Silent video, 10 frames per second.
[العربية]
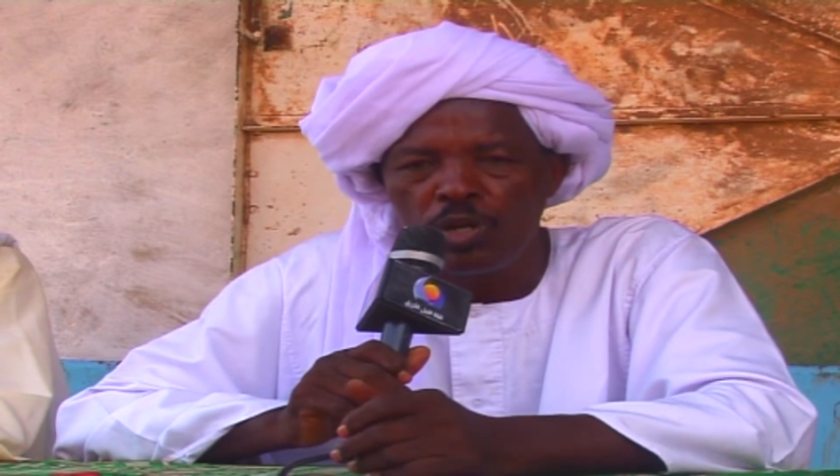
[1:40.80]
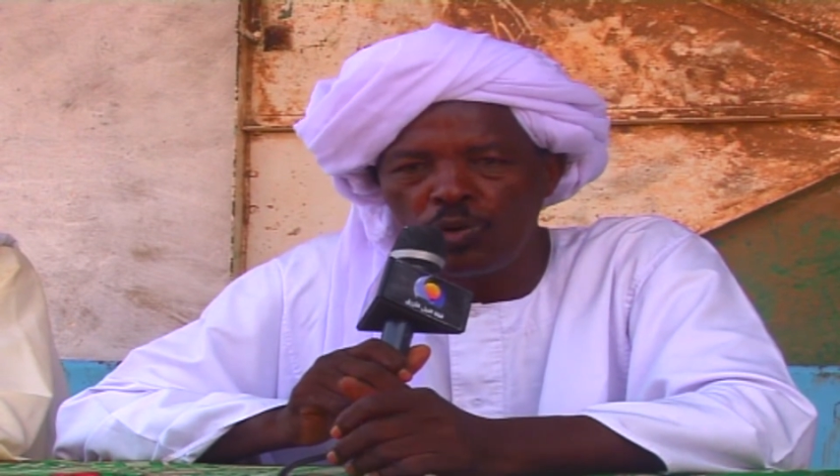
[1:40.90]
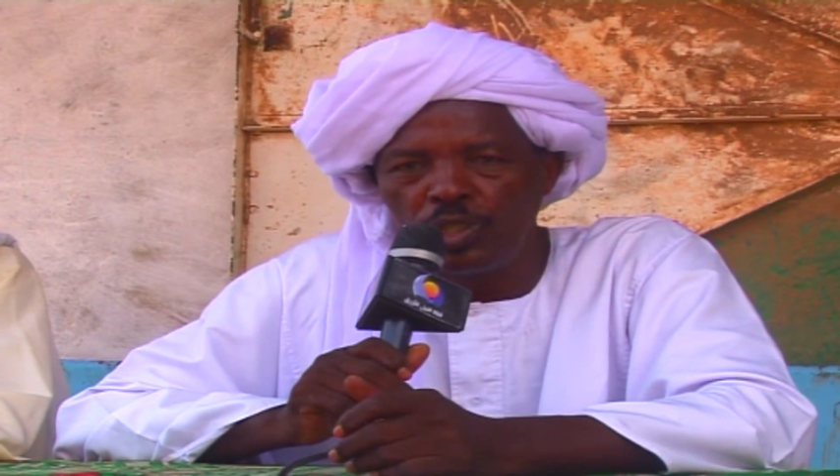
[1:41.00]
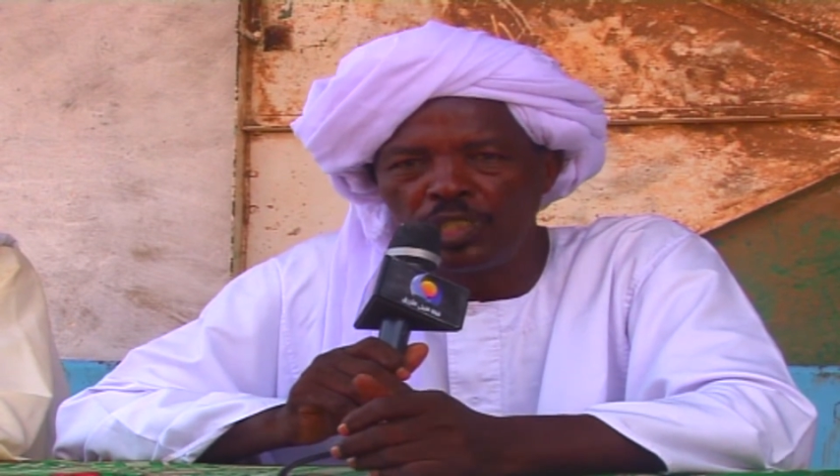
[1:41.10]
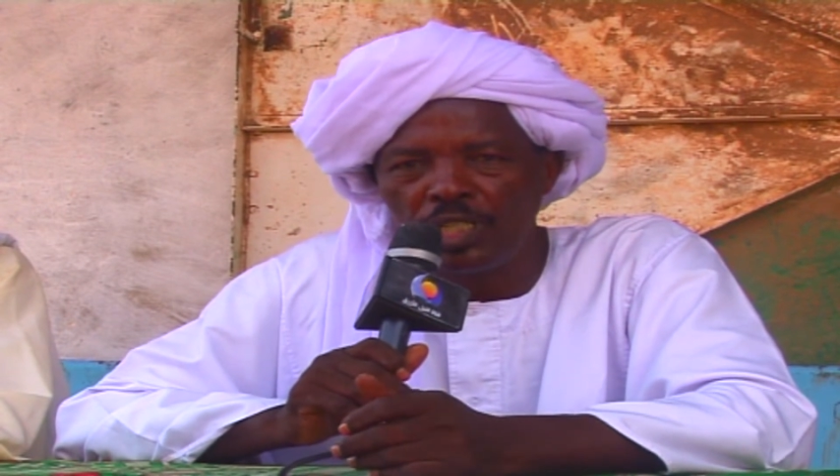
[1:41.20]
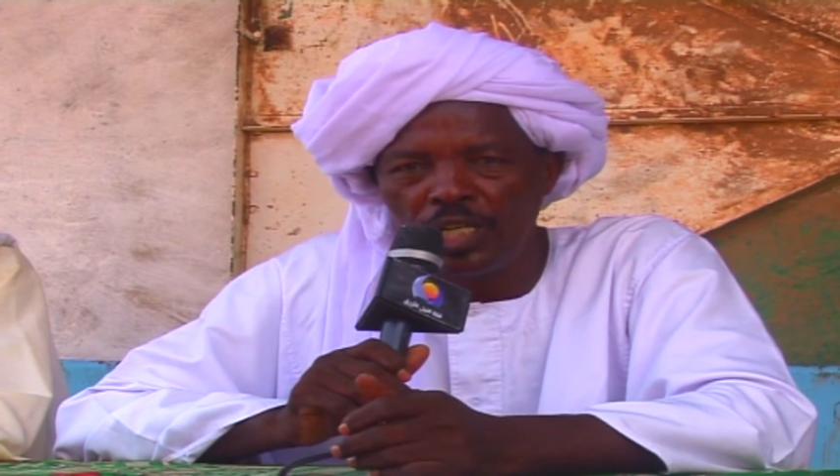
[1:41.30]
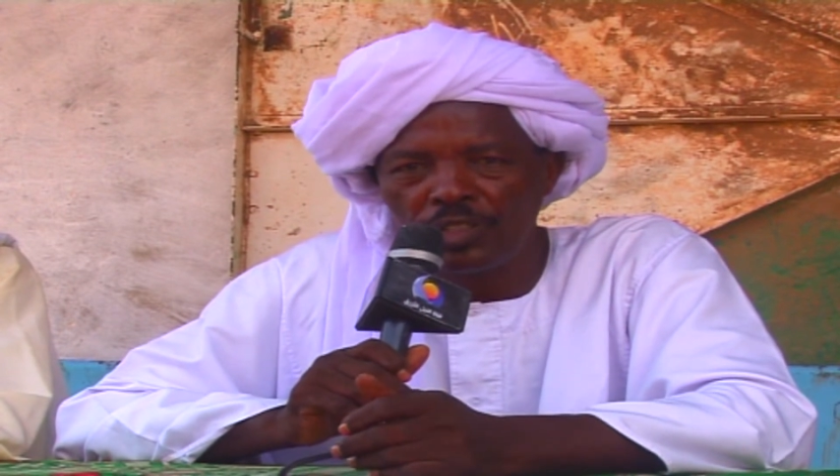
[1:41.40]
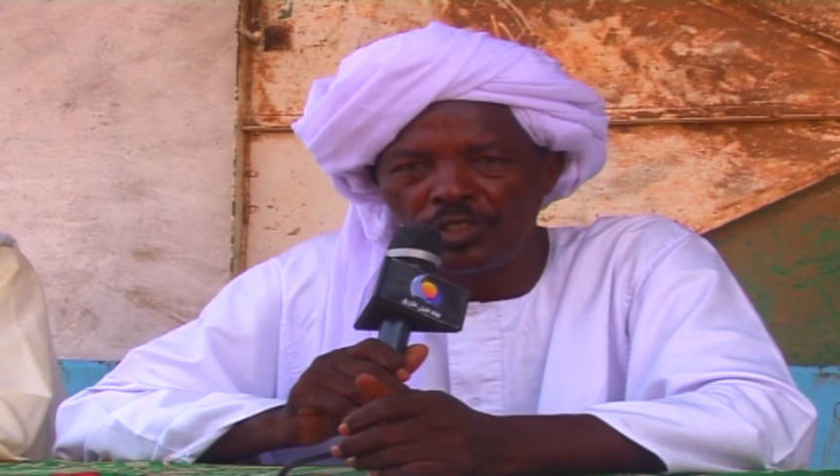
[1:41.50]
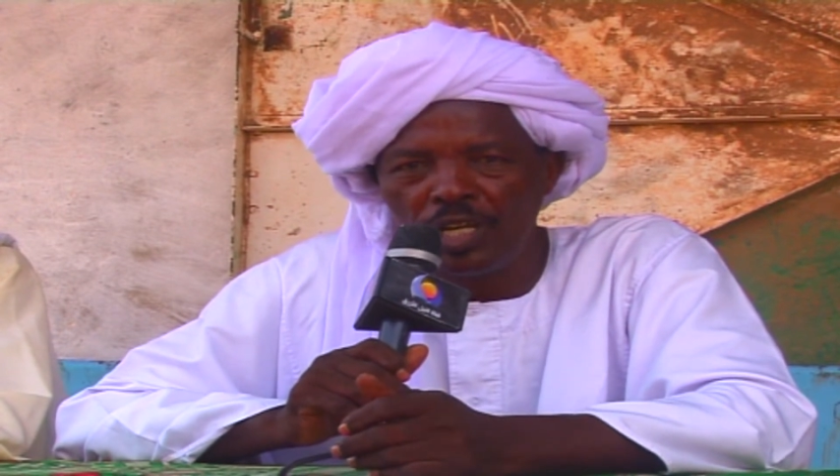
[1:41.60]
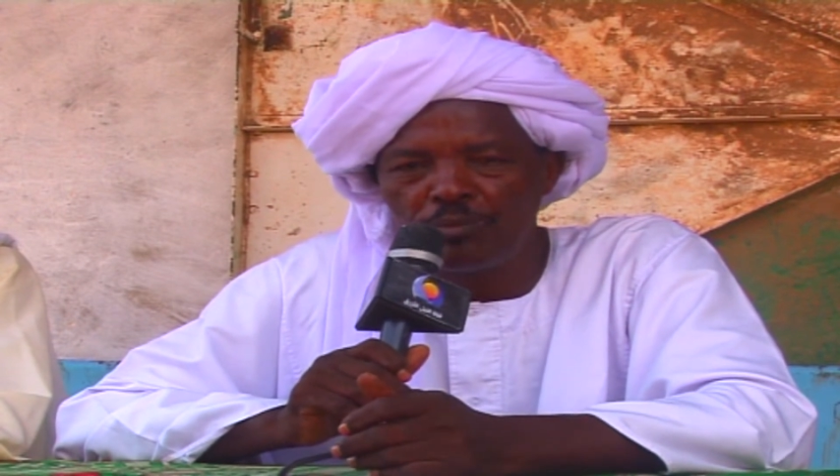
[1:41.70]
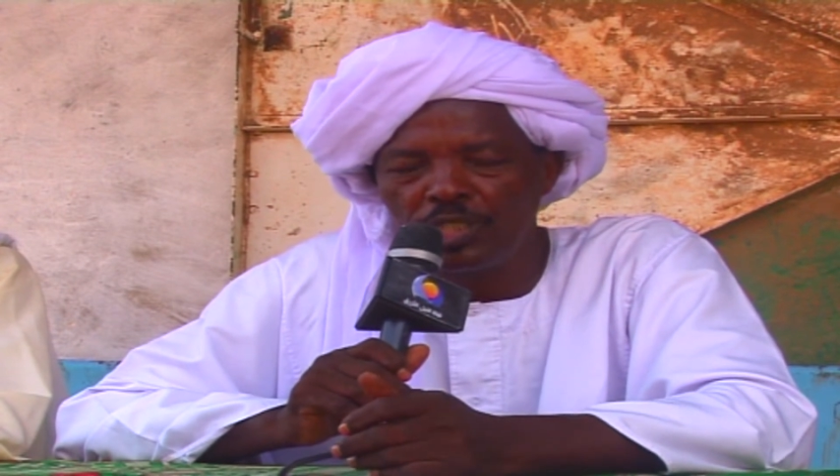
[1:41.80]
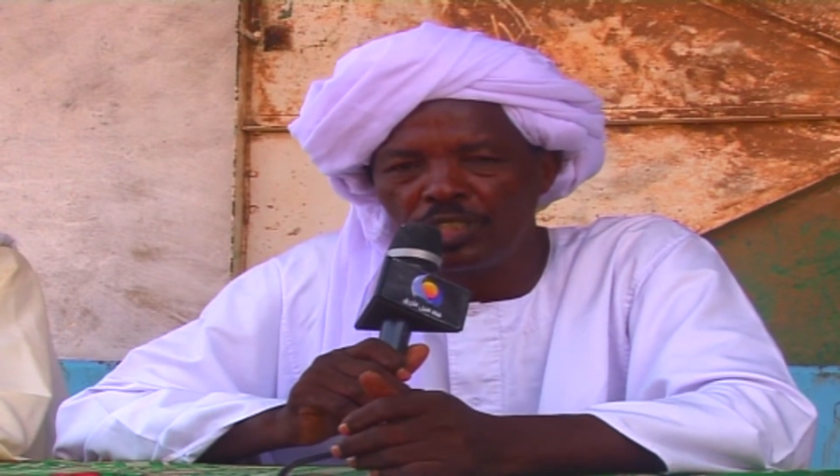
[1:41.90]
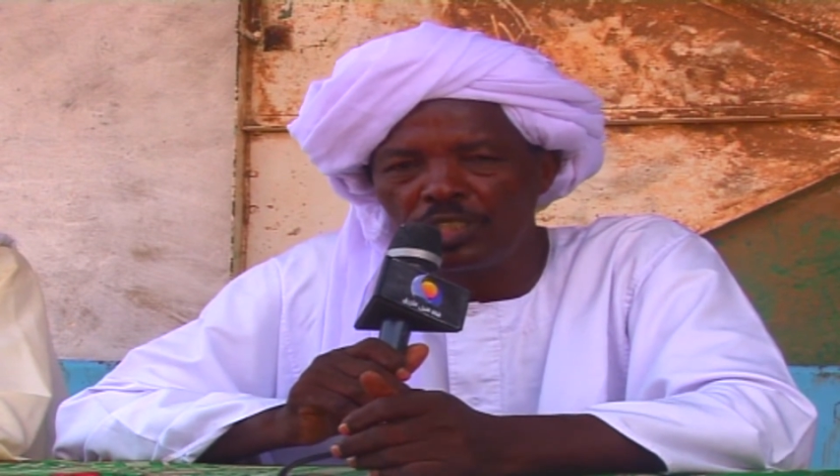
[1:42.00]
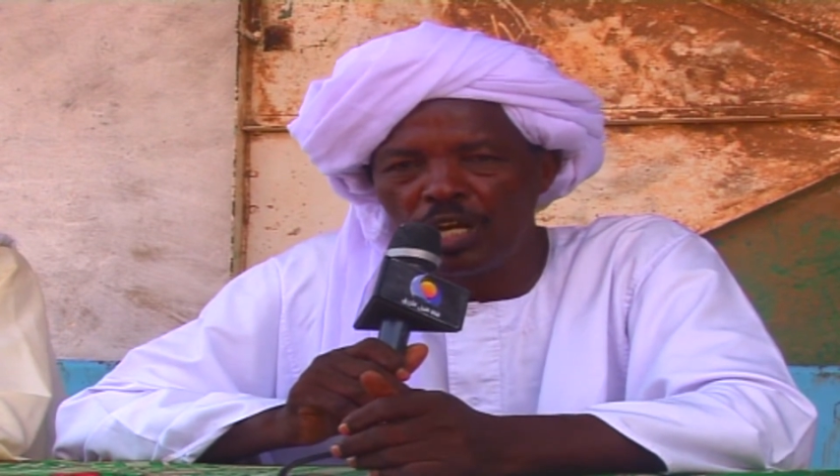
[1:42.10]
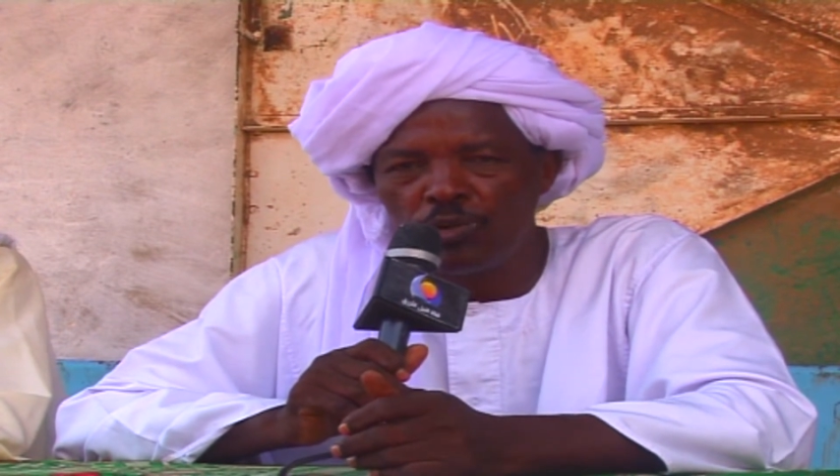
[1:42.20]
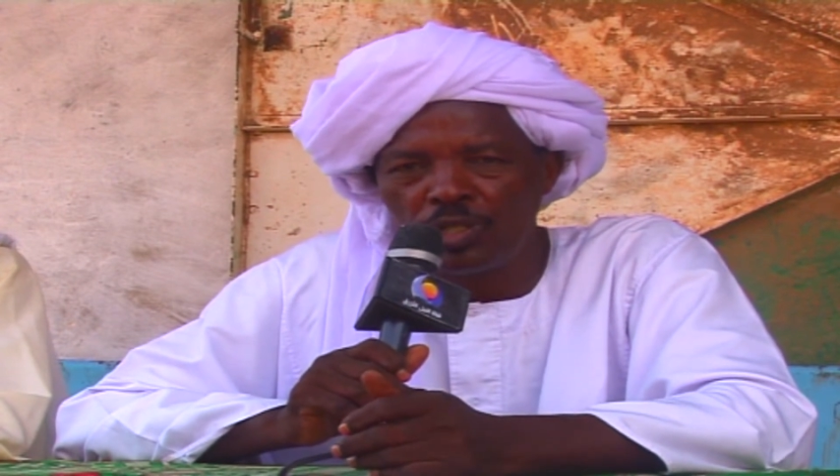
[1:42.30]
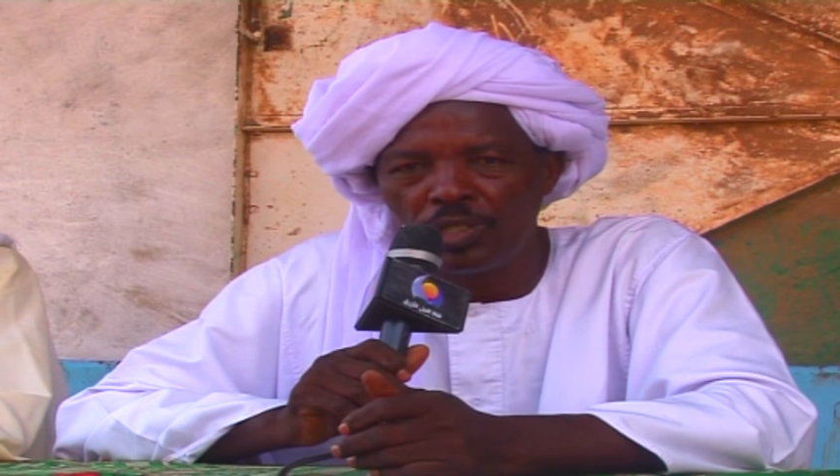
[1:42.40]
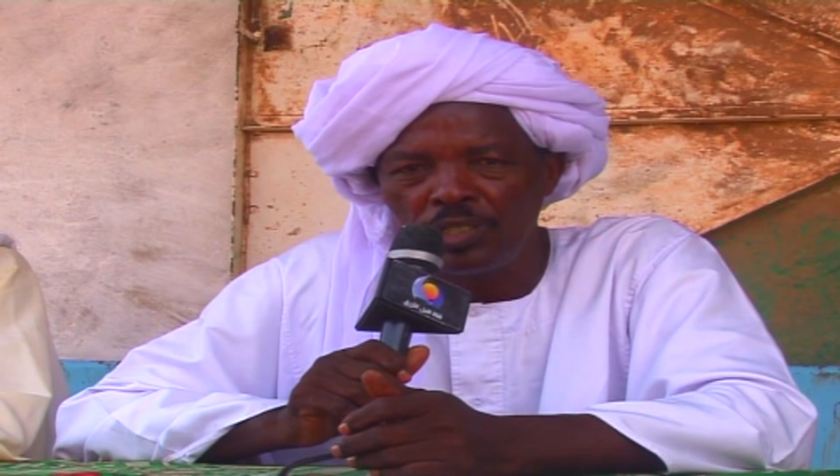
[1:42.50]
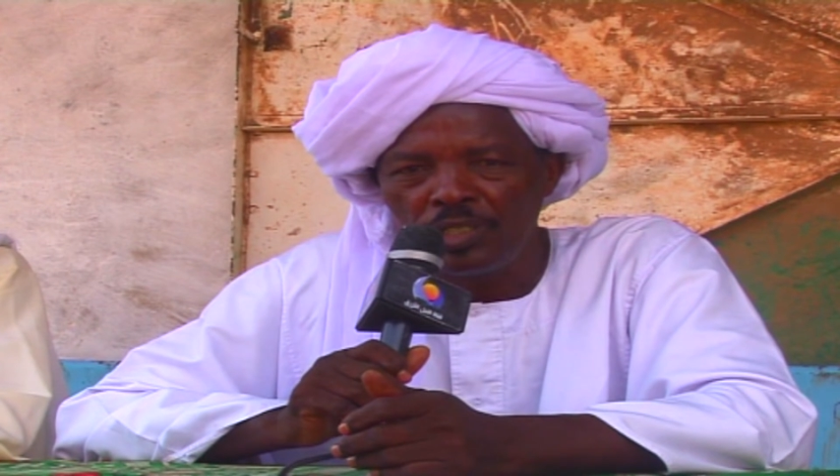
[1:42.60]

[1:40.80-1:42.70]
واحنا كاعضاء بنتداول